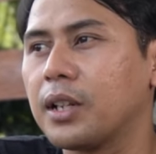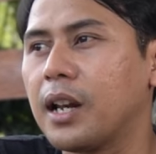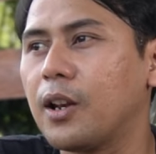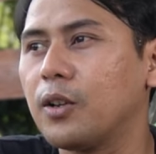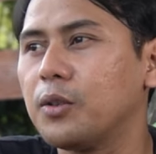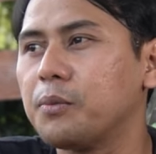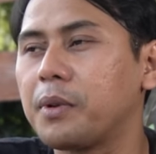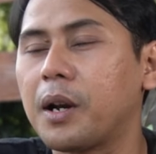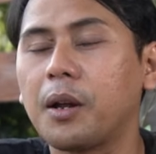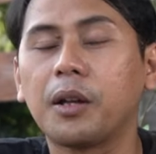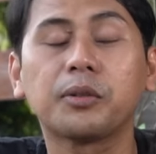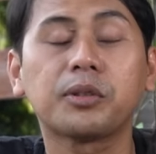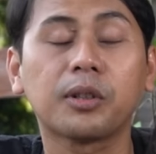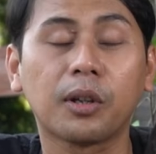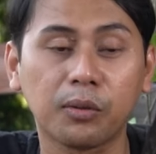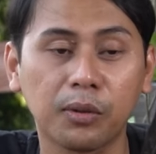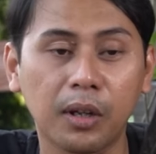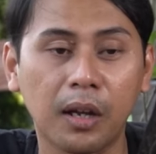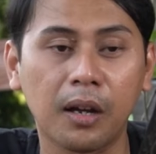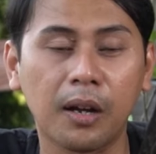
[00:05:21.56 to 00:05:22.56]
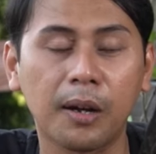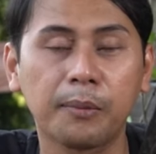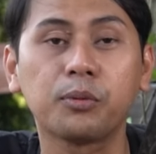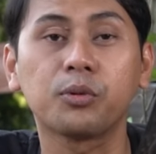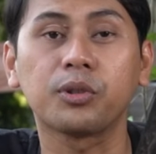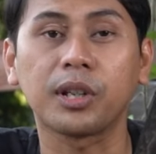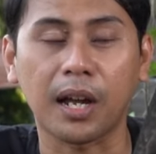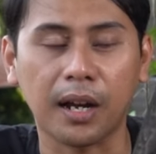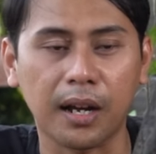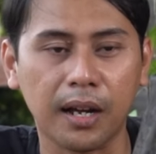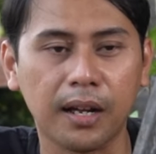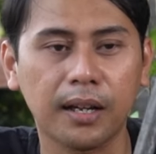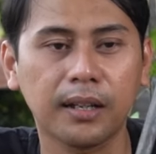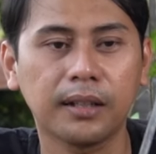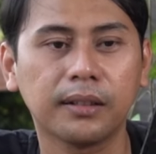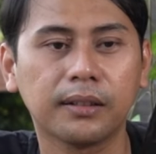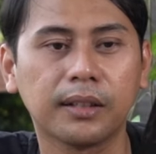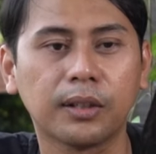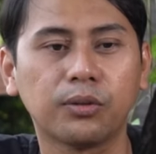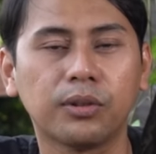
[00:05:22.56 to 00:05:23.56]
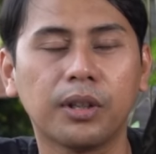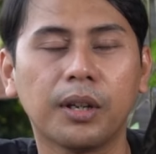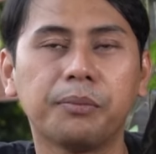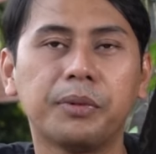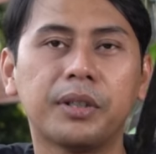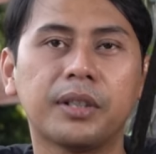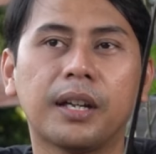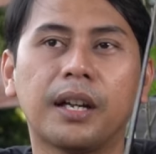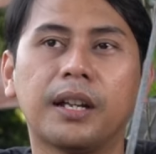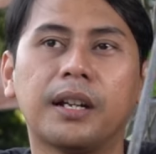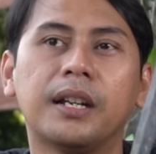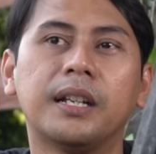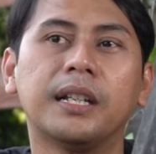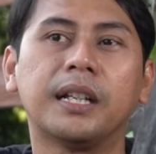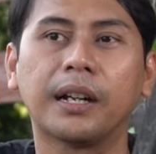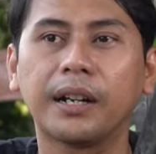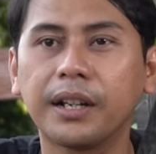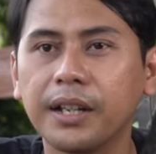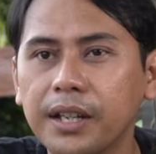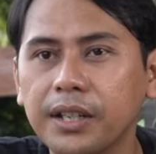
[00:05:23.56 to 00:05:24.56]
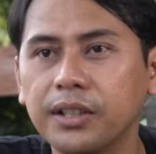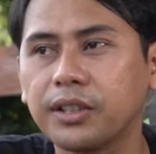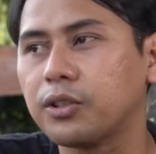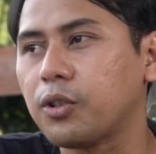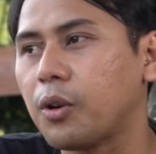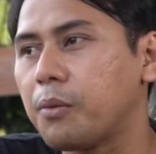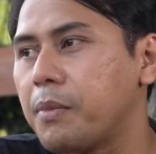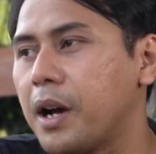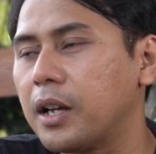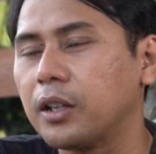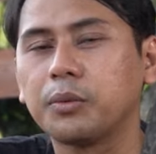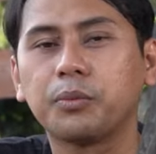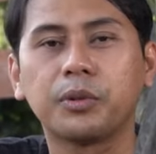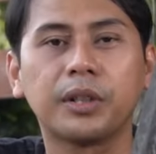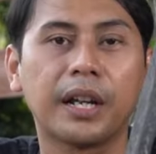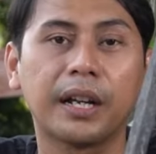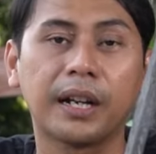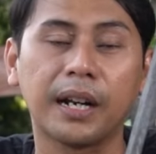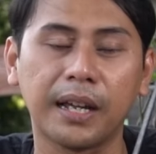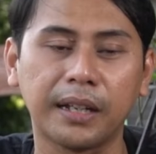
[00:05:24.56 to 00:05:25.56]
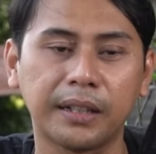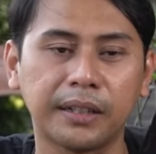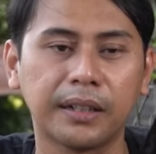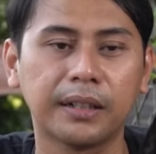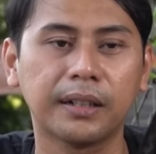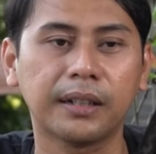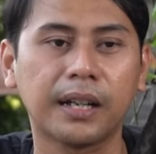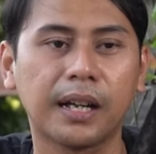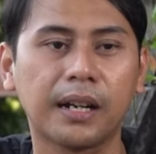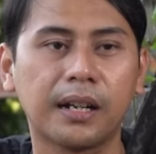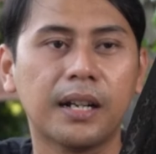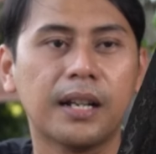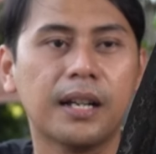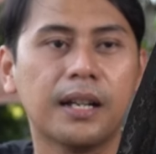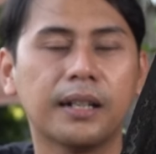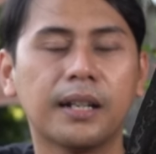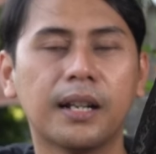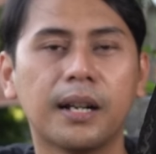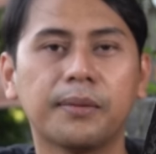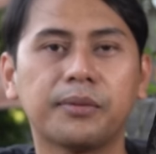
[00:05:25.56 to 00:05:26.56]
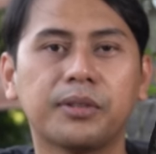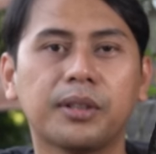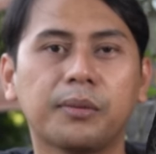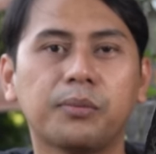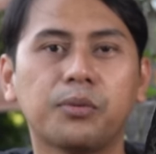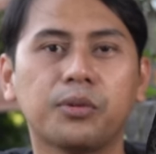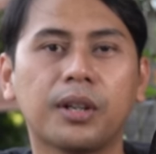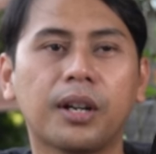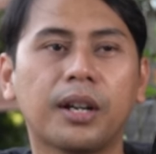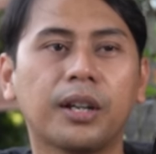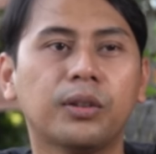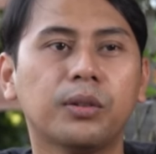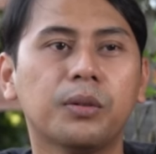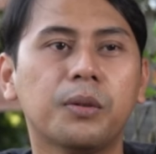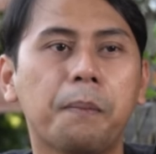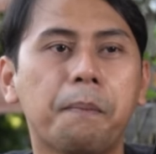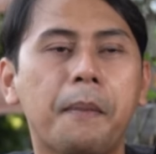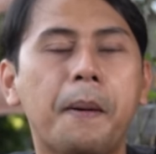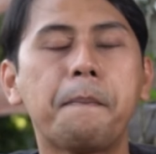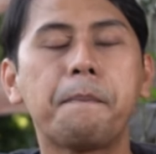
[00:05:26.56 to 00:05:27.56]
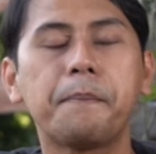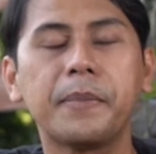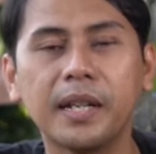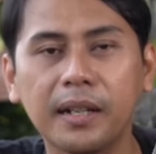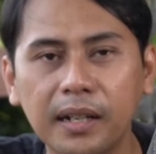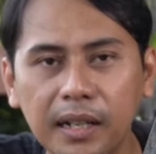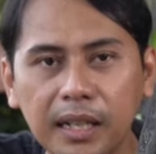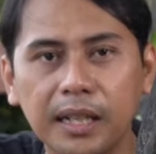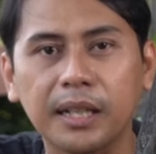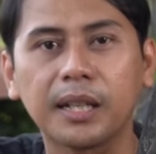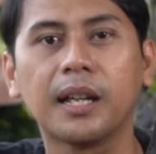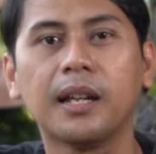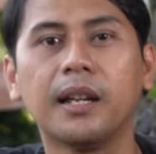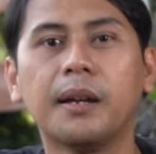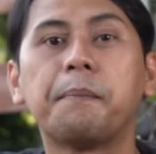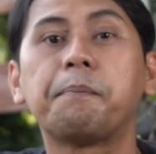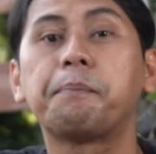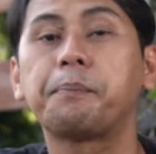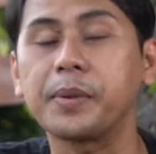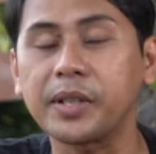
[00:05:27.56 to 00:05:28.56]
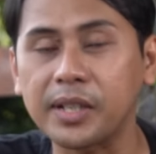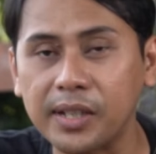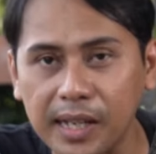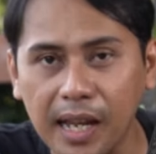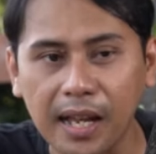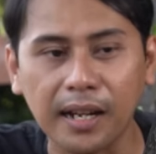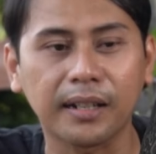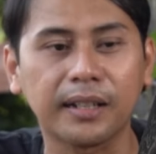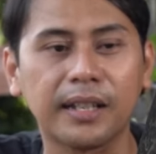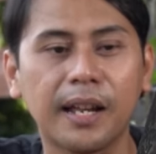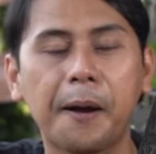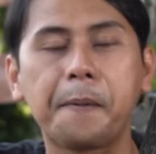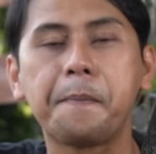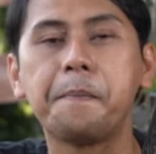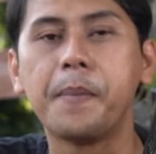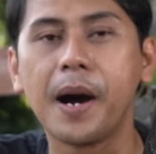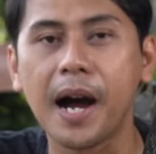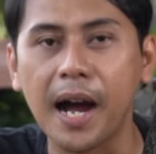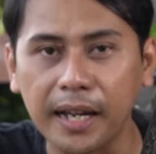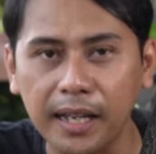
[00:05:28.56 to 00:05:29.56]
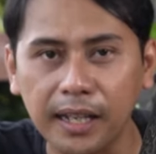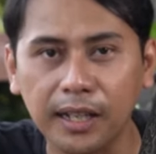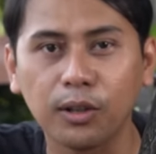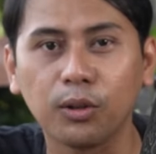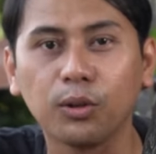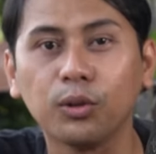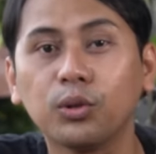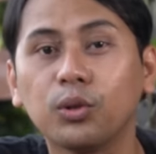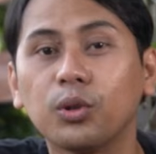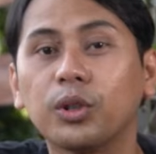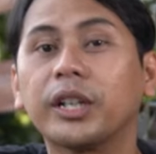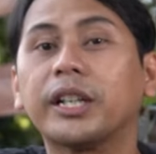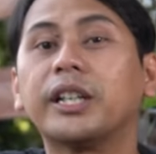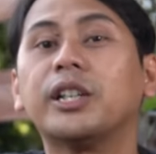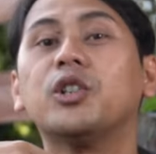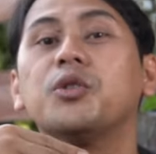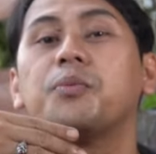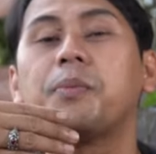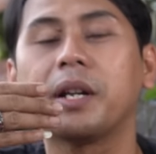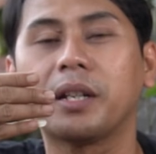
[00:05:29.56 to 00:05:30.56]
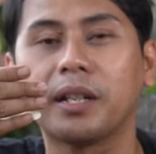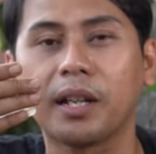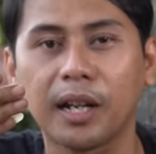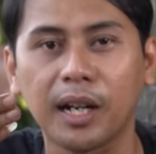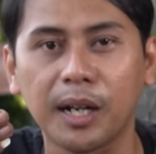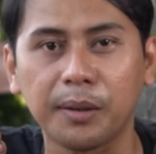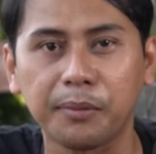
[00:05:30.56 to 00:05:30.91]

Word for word: selalu merawat uh, pusaka, tentunya bisa ada di keris, tombak ataupun yang lainnya, karena dalam setiap pusaka itu memilih pesan yang baik untuk kehidupan yang